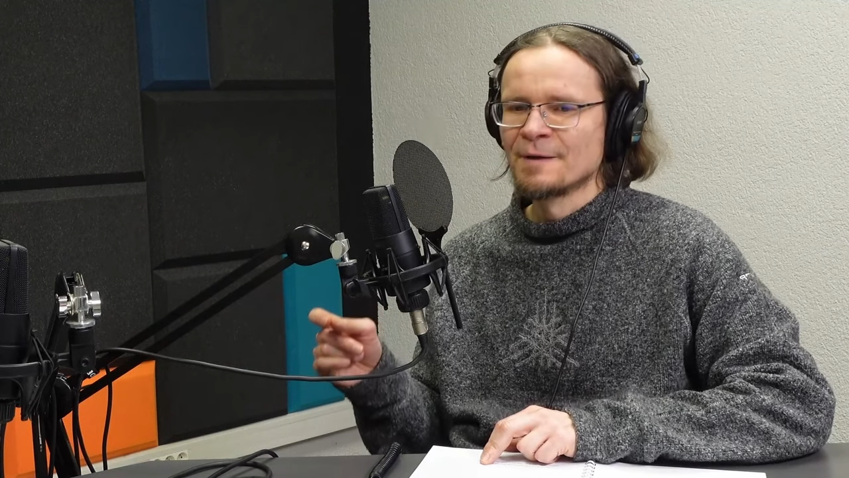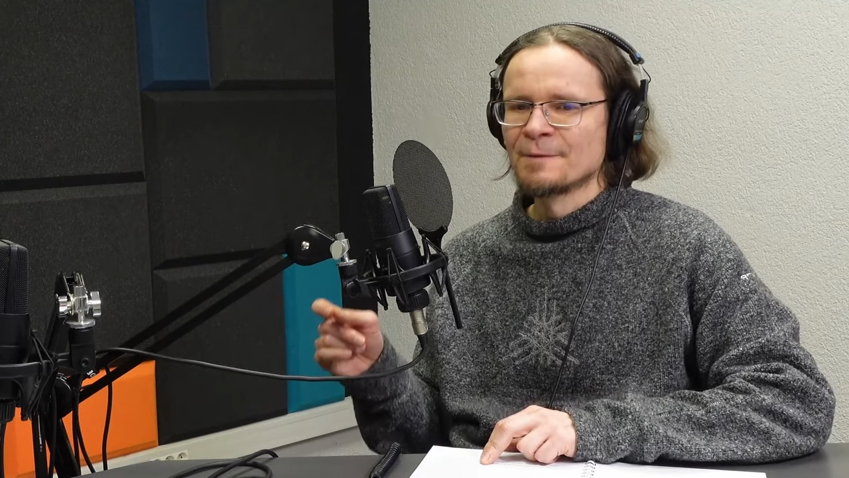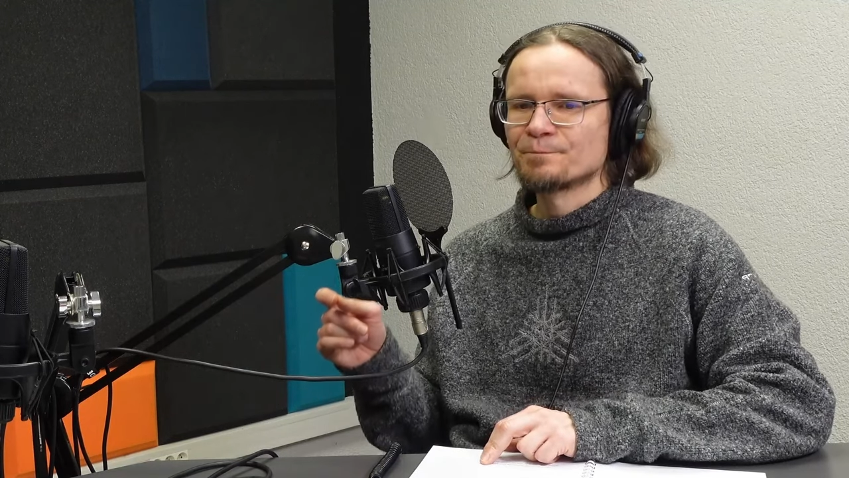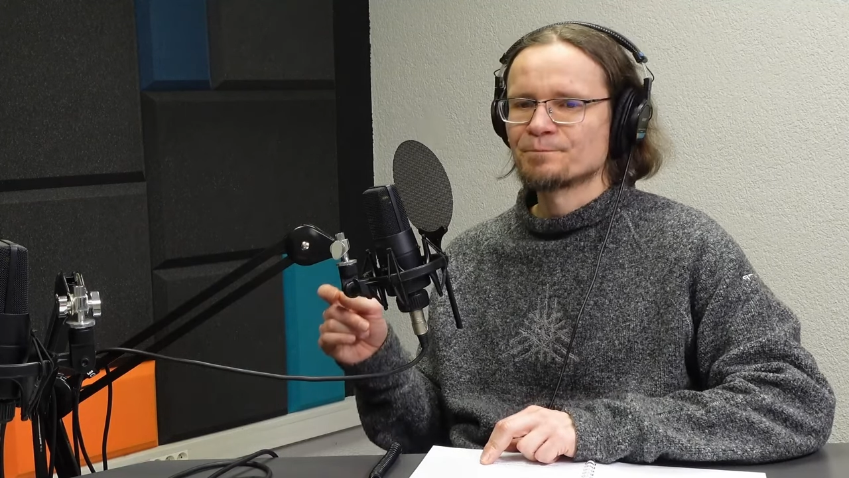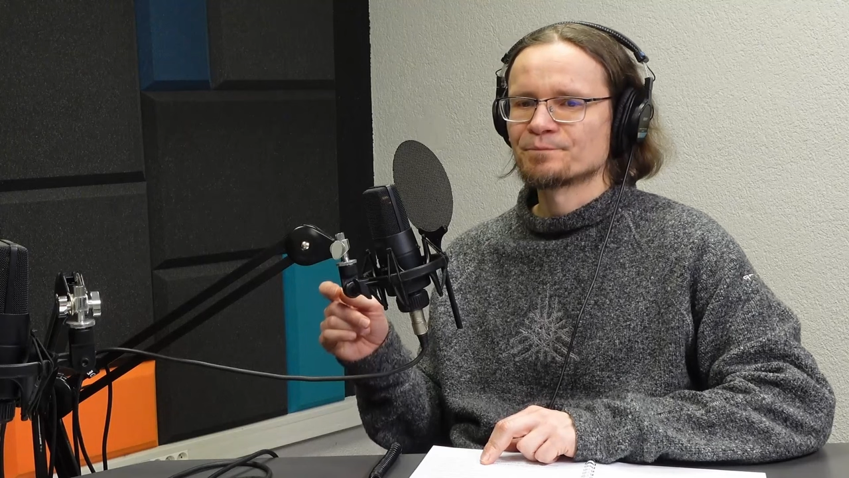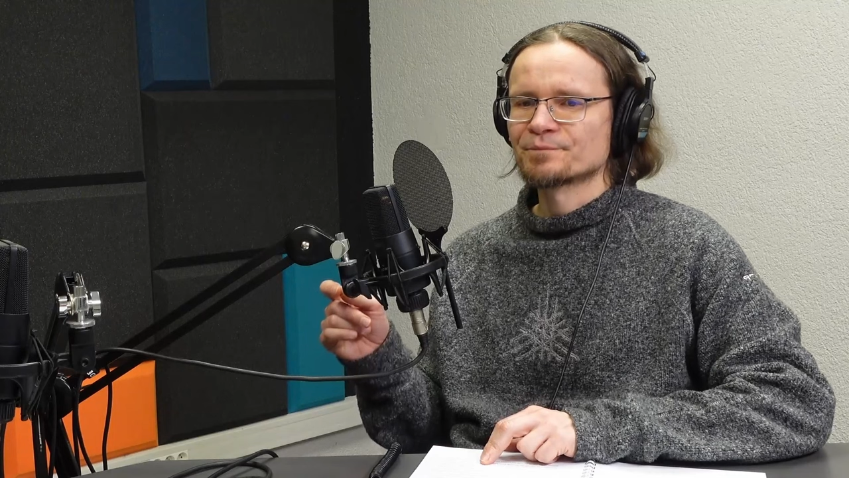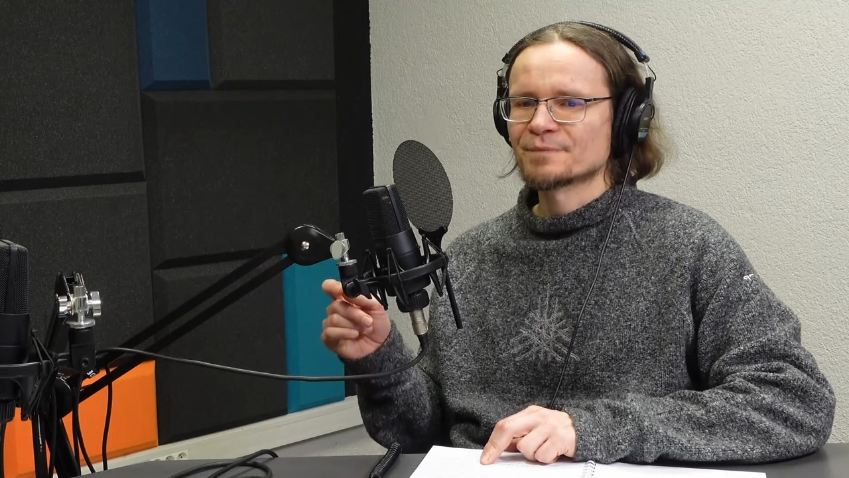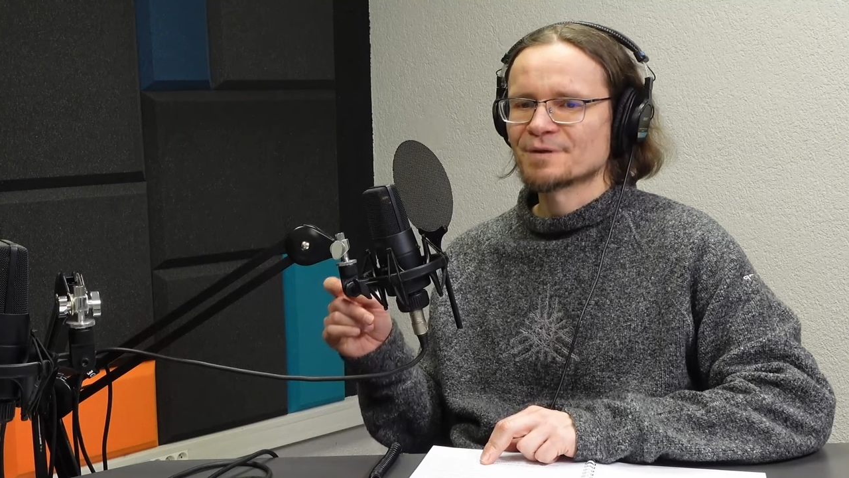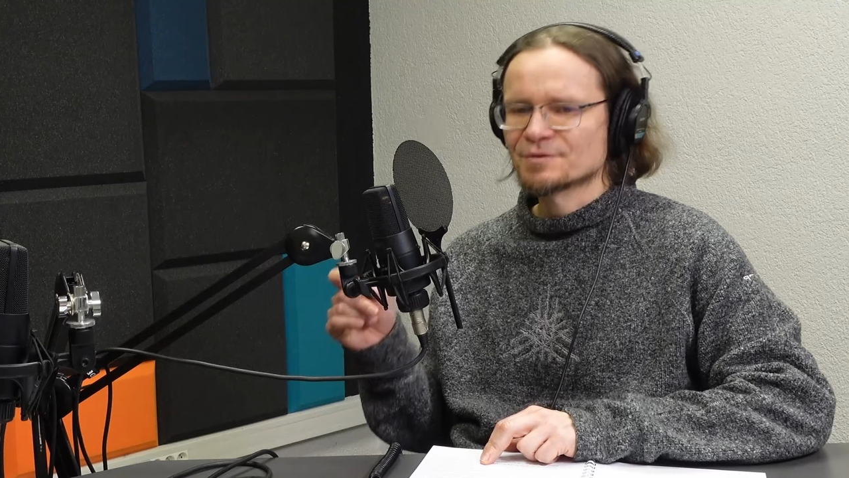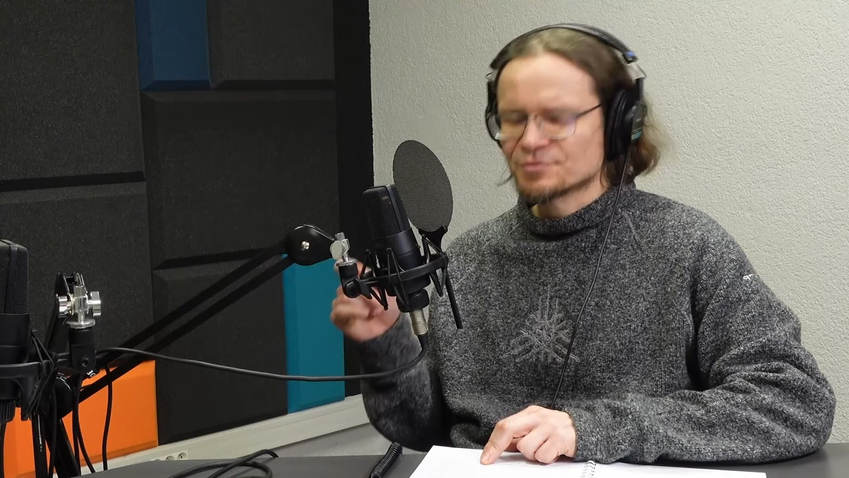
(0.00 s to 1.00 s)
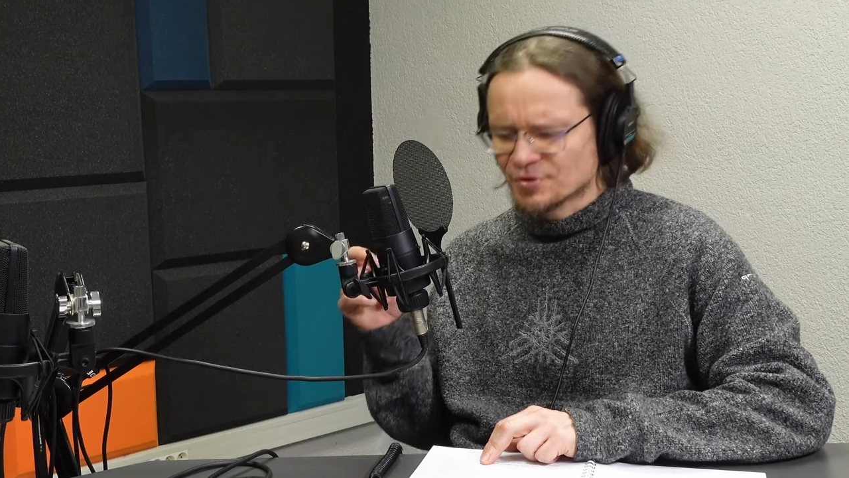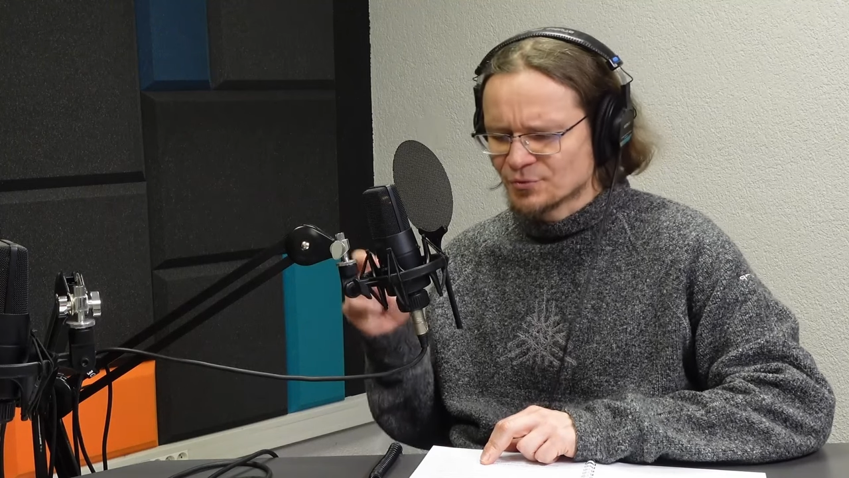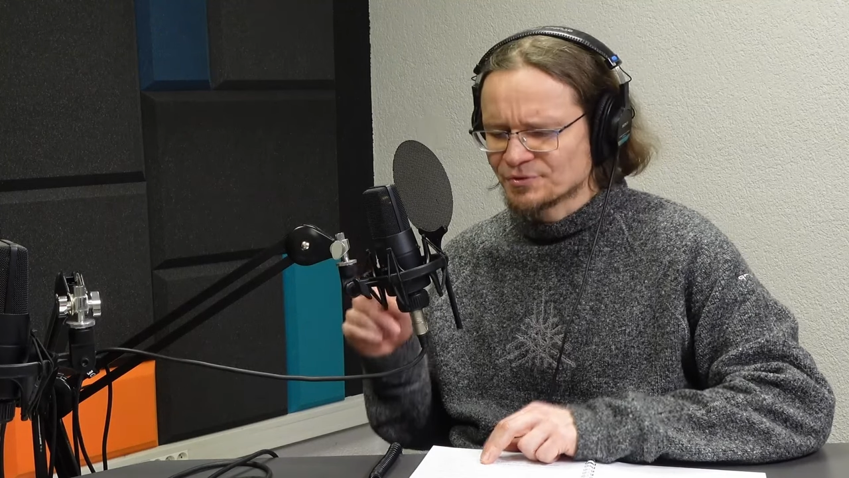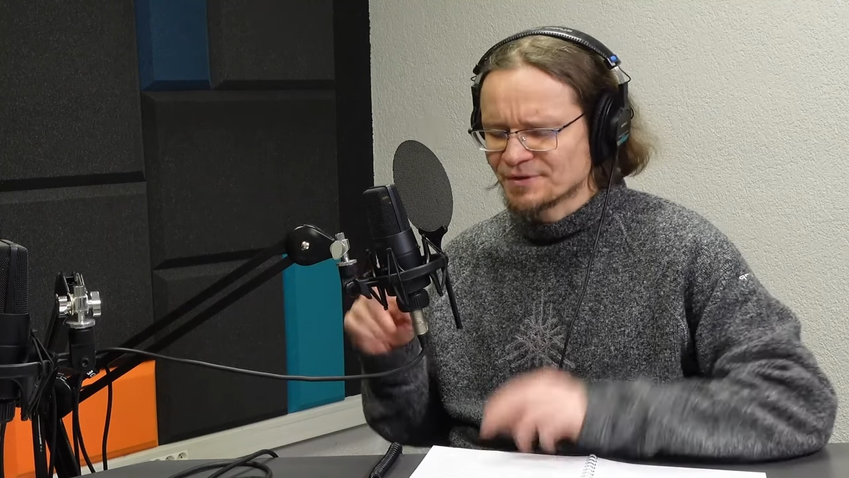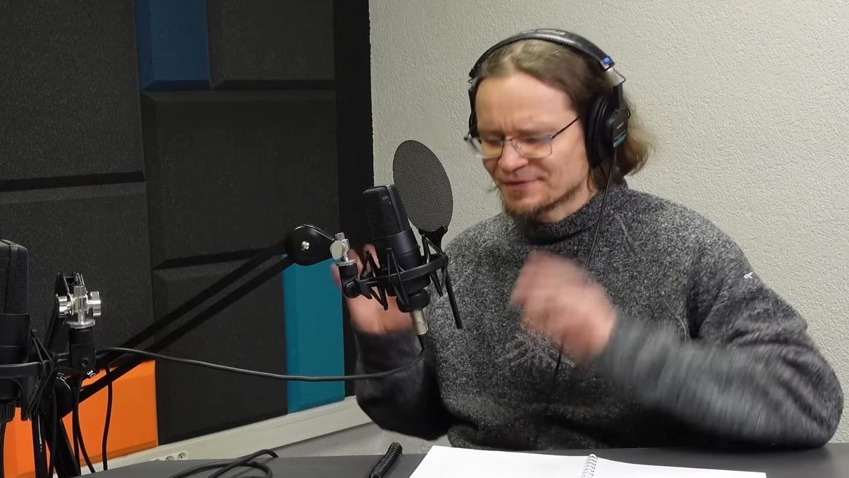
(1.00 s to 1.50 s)
No. Mm,
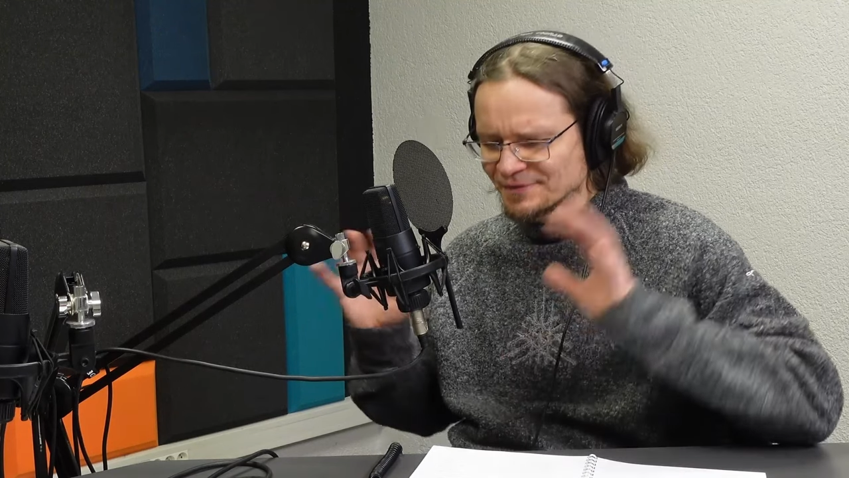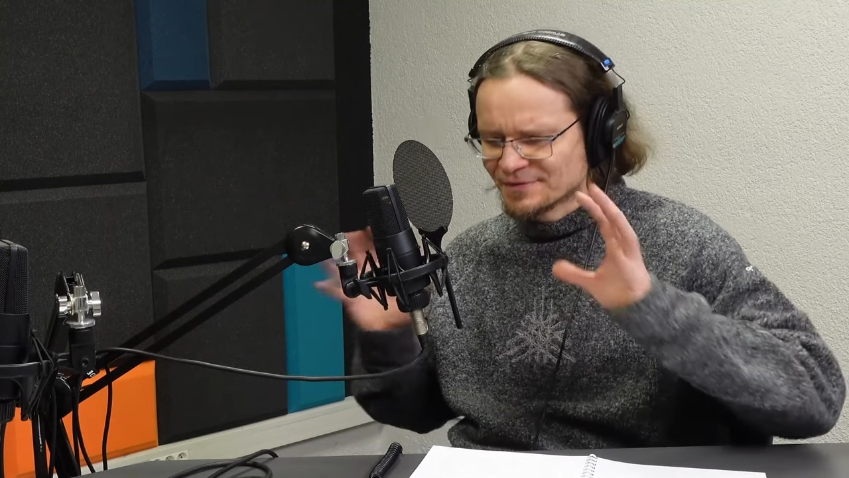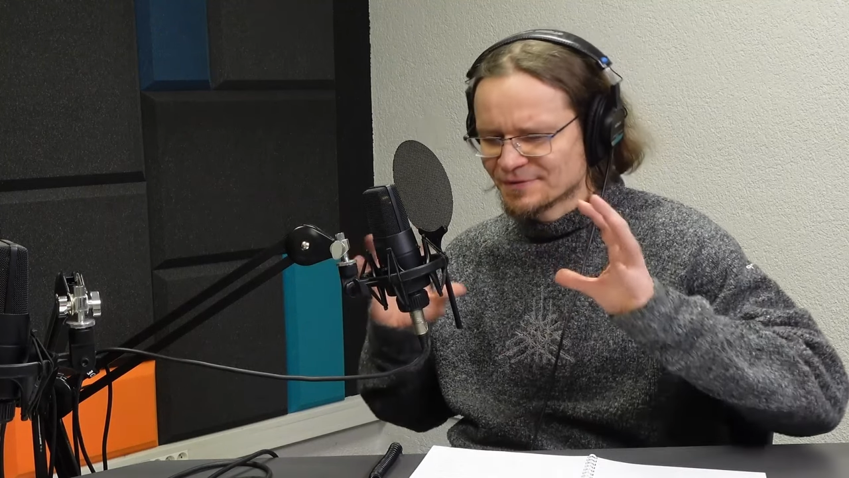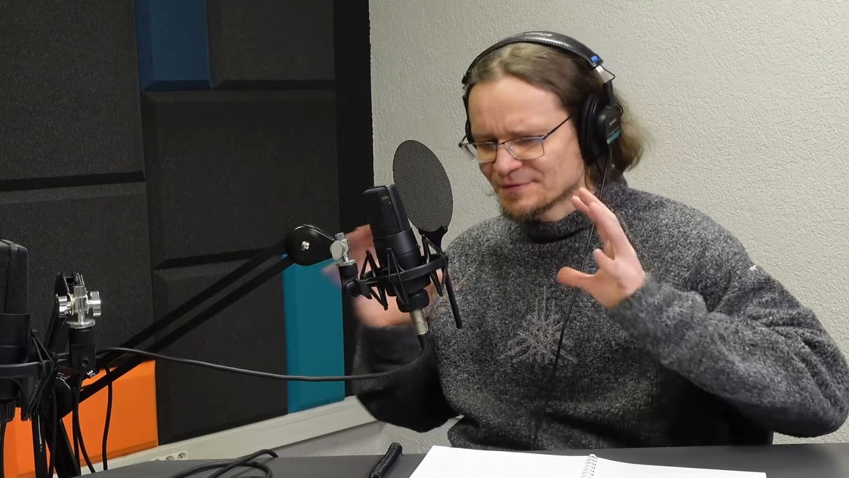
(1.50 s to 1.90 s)
szczególnie w tych